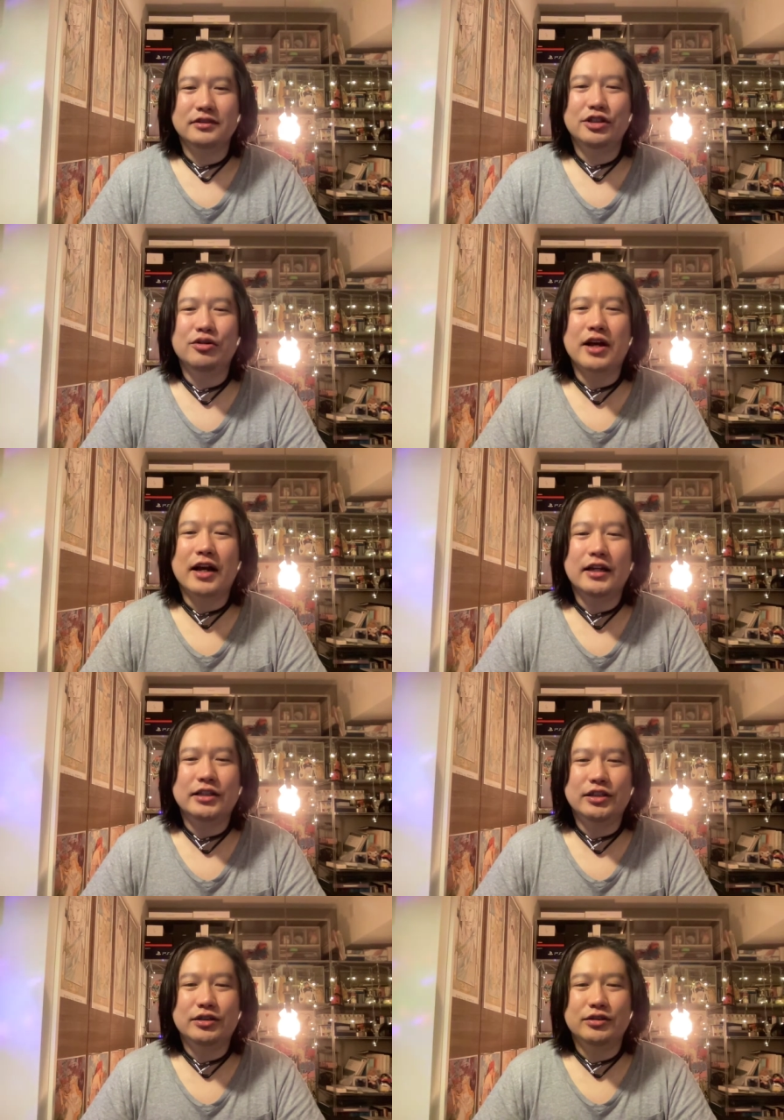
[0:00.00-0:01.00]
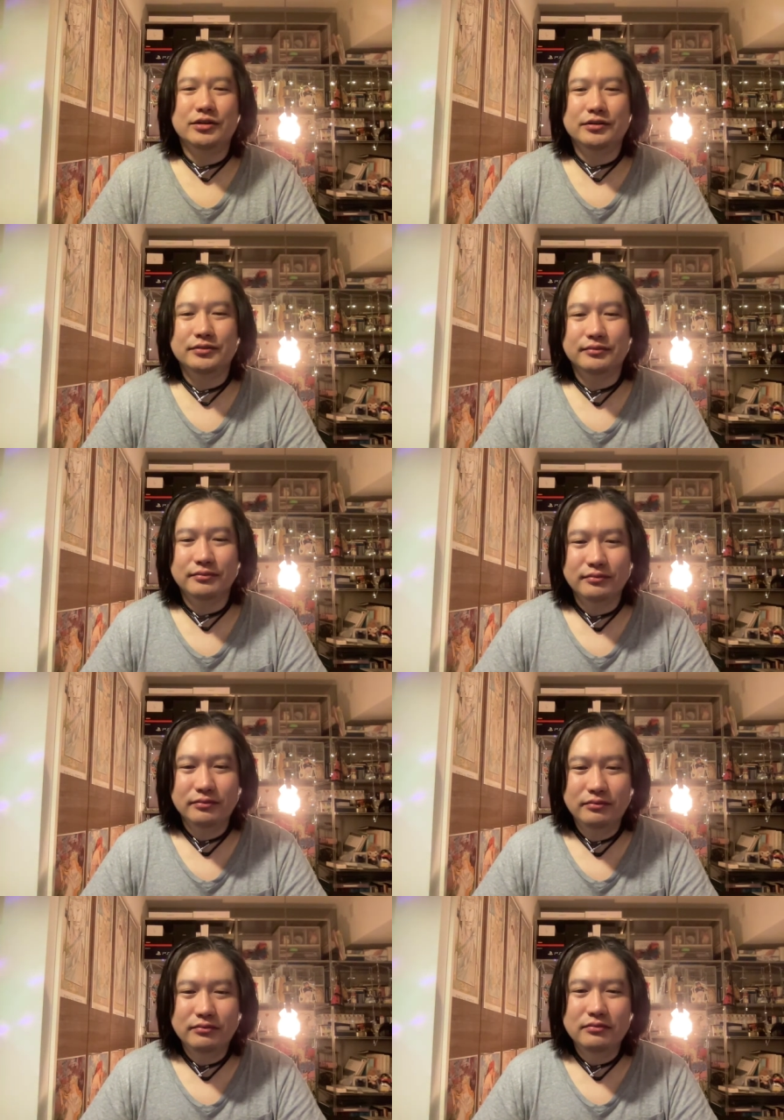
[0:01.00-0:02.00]
夜中に
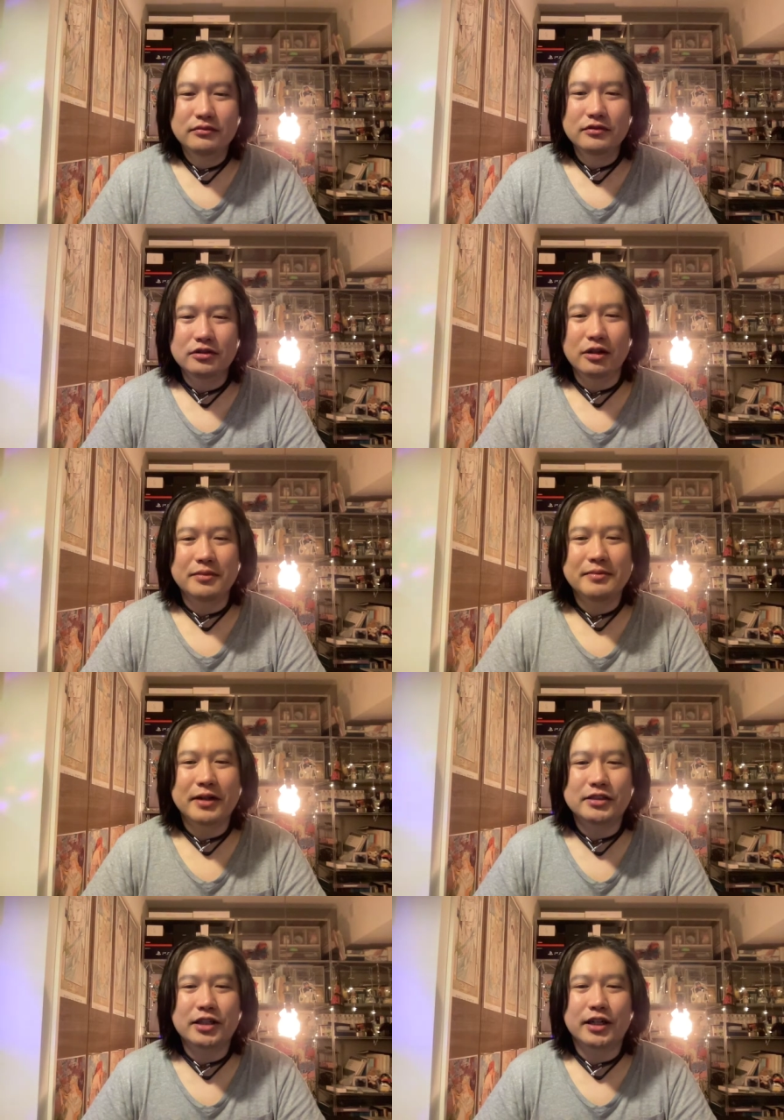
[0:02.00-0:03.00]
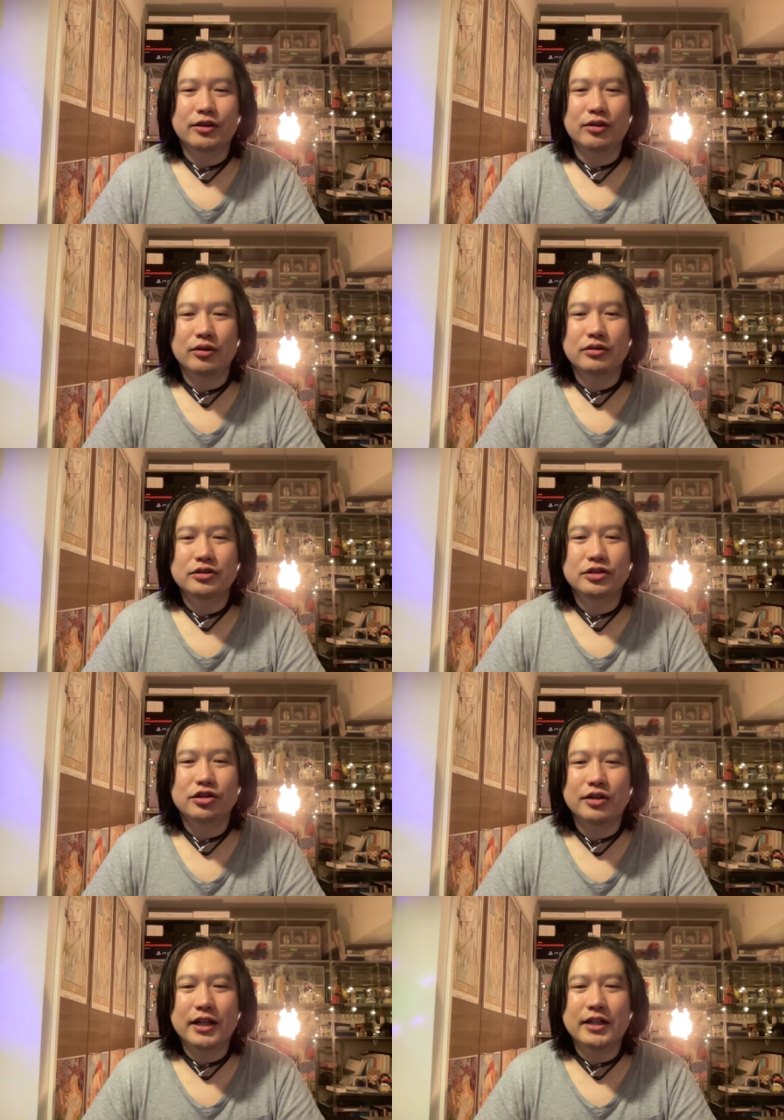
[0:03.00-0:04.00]
飲みましたけど
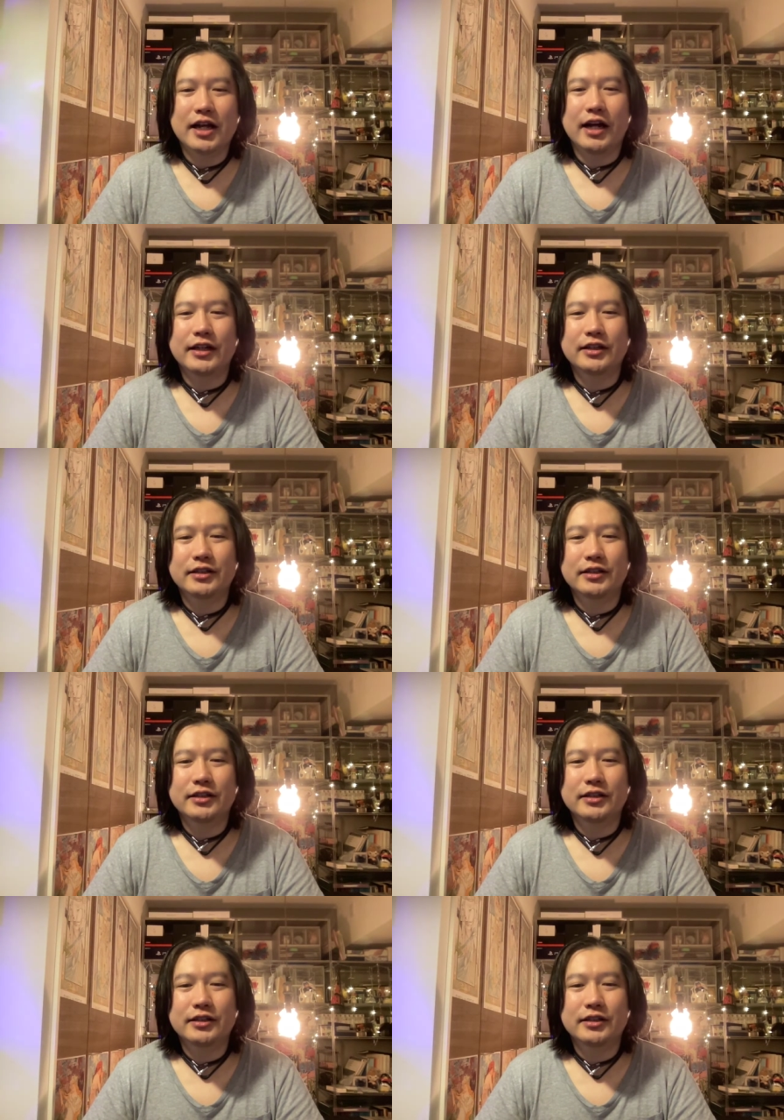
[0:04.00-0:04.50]
それ以外